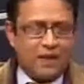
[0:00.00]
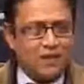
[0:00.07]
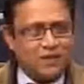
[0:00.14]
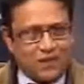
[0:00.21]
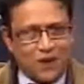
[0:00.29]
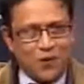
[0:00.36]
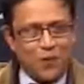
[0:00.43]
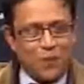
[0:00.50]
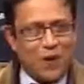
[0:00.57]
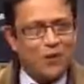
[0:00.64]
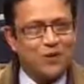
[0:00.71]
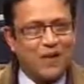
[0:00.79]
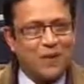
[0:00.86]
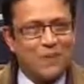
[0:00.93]
যাই হোক
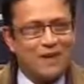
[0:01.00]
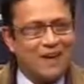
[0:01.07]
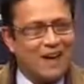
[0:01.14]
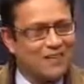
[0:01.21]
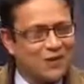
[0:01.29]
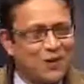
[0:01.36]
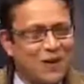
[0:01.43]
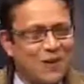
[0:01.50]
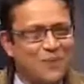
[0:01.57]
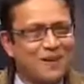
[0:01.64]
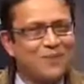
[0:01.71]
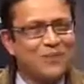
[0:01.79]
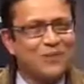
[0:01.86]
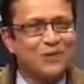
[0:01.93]
ভালো থাকবেন আশা করি আপনি
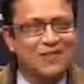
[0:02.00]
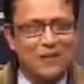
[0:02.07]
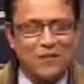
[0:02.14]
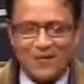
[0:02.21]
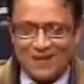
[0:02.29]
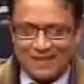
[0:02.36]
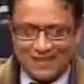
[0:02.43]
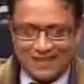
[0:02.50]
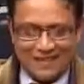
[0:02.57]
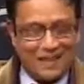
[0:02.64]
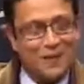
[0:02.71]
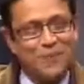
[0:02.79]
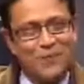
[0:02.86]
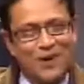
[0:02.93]
বুঝতে পেরেছেন
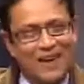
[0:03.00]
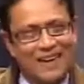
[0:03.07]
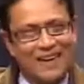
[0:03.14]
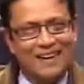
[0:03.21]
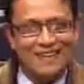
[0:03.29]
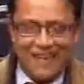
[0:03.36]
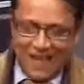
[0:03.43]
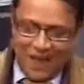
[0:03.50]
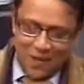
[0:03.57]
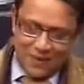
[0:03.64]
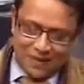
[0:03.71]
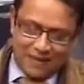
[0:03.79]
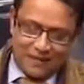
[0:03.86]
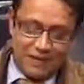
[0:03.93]
তারপরে একদিন
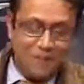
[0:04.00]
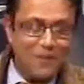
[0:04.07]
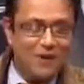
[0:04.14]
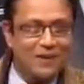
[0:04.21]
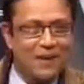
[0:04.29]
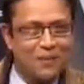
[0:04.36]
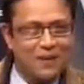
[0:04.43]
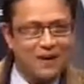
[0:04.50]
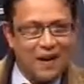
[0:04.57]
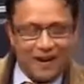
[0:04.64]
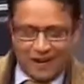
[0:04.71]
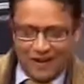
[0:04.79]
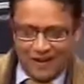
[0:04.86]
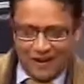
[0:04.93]
আমার ট্যাক্স নাম্বারটি আপনি
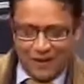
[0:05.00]
রাখেন